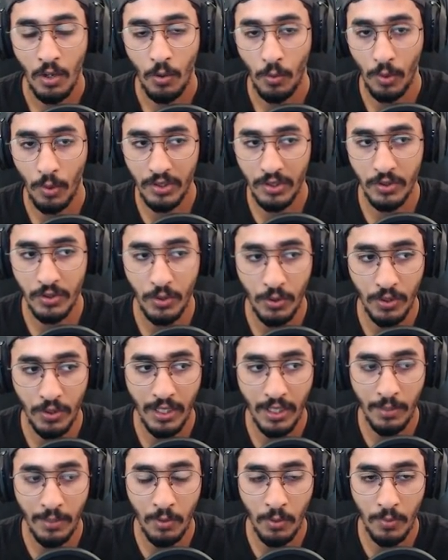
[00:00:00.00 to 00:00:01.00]
ورجعوا
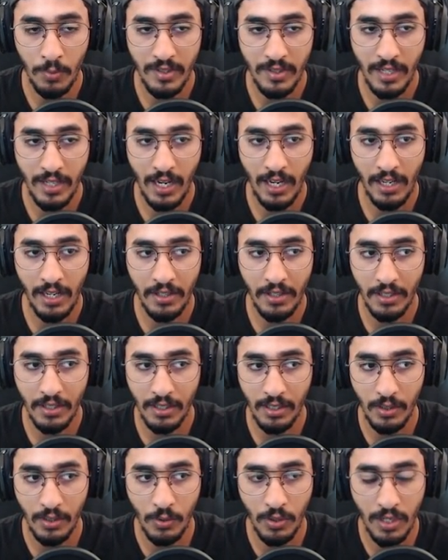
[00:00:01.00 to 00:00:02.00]
يلعبون بالساحر
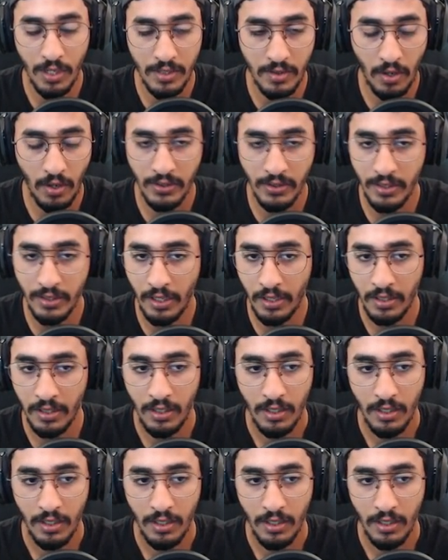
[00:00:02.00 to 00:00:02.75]
اللي هو الاسترولجر